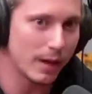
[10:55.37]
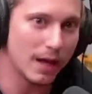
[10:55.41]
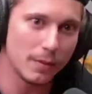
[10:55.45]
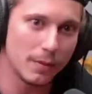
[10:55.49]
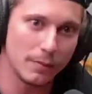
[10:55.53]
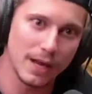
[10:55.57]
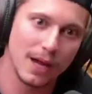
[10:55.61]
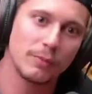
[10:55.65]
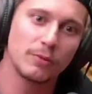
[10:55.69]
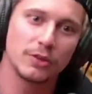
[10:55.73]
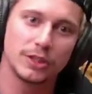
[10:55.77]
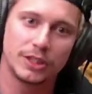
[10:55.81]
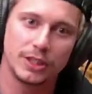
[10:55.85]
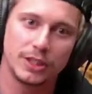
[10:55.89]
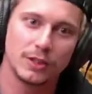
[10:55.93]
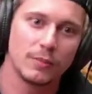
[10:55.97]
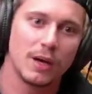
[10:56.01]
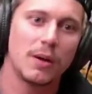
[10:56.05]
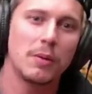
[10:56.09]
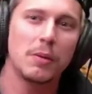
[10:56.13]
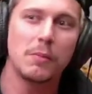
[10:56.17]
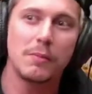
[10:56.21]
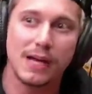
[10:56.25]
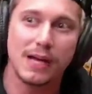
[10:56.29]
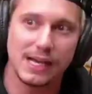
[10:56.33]
tipo, era o mesmo dia, o
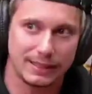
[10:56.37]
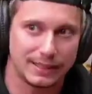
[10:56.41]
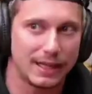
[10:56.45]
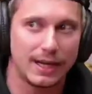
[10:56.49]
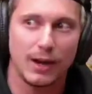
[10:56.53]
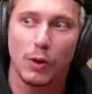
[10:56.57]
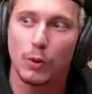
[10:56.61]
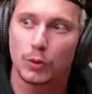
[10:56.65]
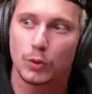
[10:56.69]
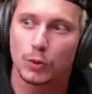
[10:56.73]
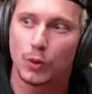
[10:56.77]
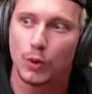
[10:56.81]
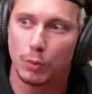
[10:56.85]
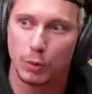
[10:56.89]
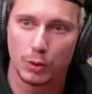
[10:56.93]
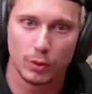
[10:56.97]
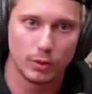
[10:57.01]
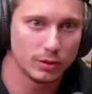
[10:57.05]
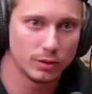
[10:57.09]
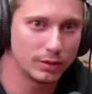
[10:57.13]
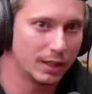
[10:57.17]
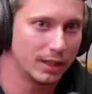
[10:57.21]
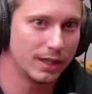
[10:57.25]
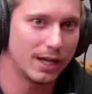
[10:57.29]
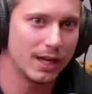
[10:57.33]
mesmo mês, era
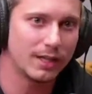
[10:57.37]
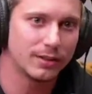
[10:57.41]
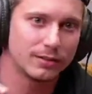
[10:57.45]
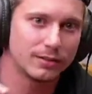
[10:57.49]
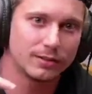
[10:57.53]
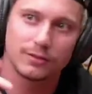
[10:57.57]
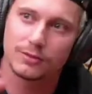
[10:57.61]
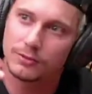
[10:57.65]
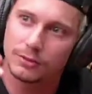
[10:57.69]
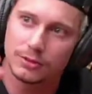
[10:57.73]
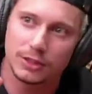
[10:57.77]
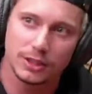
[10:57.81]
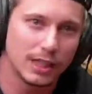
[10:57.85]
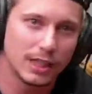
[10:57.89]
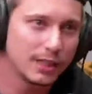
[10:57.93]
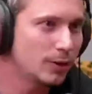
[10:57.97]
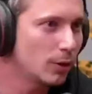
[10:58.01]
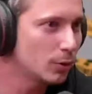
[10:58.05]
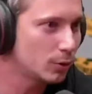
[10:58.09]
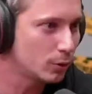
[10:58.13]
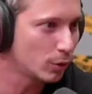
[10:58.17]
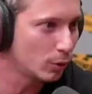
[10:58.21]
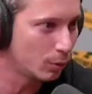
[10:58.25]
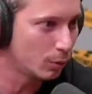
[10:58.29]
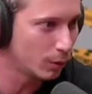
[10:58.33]
outubro, tá ligado? Um dia
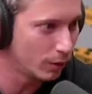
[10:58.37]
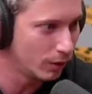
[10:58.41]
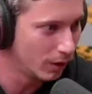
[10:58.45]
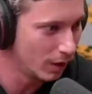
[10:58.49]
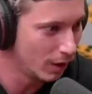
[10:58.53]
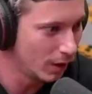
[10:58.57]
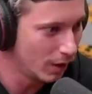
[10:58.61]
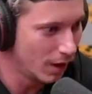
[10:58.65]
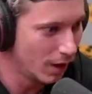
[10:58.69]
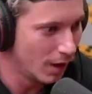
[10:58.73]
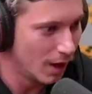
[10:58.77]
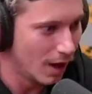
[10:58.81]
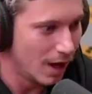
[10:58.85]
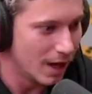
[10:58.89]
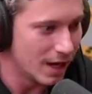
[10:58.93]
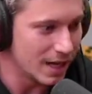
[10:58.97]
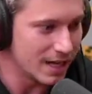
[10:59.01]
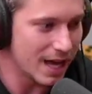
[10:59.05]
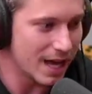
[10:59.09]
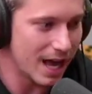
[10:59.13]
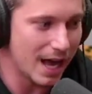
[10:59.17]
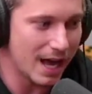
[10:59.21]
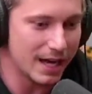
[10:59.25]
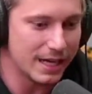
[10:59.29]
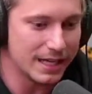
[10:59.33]
de outubro.
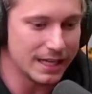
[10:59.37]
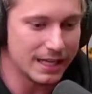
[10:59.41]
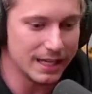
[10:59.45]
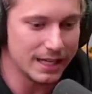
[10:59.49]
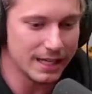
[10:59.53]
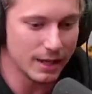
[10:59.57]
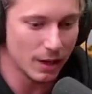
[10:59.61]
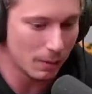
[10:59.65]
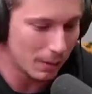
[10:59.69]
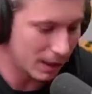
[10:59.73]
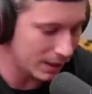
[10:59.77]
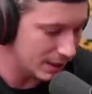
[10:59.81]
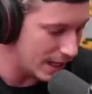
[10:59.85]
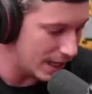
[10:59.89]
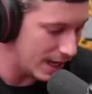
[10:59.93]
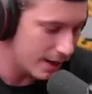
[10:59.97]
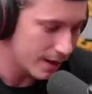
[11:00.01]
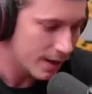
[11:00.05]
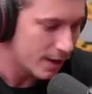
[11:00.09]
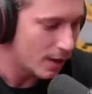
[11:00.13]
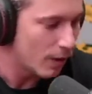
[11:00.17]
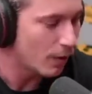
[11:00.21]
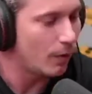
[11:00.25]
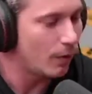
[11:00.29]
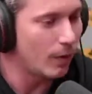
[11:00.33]
E aí eu
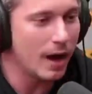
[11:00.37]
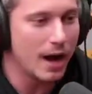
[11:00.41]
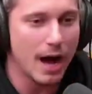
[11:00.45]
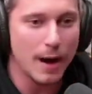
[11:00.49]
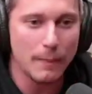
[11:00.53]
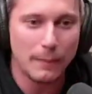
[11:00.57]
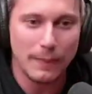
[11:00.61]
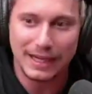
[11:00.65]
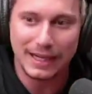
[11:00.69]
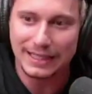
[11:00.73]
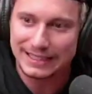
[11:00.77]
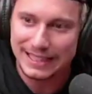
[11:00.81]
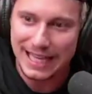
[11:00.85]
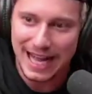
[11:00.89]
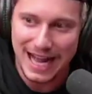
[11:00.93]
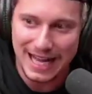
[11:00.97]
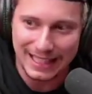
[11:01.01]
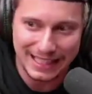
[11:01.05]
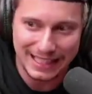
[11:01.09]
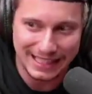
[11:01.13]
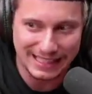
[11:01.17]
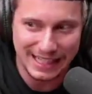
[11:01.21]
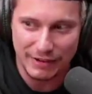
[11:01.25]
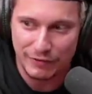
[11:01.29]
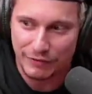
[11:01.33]
mandei, qual é,
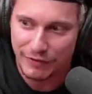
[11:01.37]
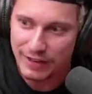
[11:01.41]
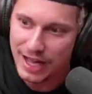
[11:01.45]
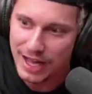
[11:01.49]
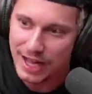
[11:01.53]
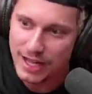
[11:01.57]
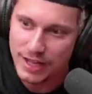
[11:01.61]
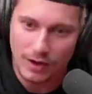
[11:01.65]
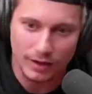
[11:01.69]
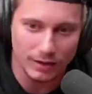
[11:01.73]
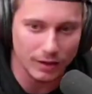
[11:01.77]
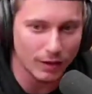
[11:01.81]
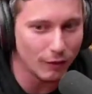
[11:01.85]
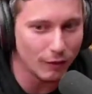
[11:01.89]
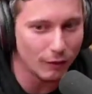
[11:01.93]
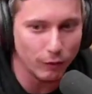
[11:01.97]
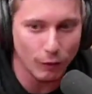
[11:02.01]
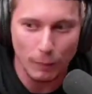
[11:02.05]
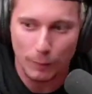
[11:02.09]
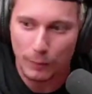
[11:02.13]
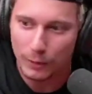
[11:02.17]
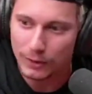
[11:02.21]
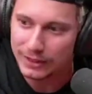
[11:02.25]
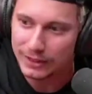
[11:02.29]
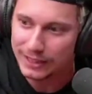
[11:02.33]
rapaziada? Já vi aí, ó, não
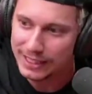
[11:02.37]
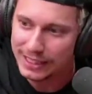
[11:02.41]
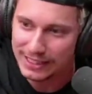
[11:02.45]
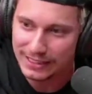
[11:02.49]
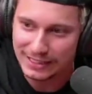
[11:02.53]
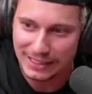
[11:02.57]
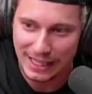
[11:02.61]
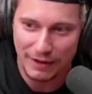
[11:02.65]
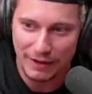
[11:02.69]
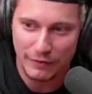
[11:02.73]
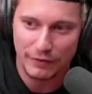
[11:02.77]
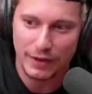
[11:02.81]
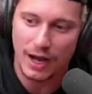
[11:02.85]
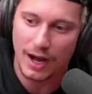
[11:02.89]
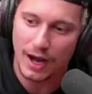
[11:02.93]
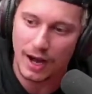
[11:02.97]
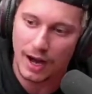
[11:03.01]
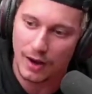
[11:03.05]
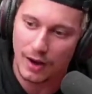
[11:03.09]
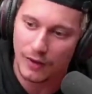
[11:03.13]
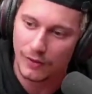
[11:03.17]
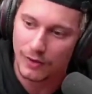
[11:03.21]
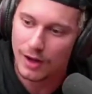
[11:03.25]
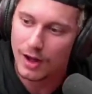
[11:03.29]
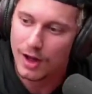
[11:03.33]
vou poder ir de
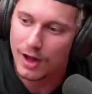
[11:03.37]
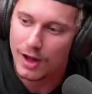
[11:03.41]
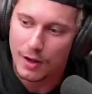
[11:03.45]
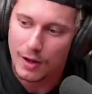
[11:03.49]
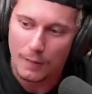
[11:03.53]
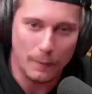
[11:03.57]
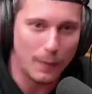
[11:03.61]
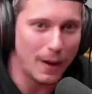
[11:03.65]
avião,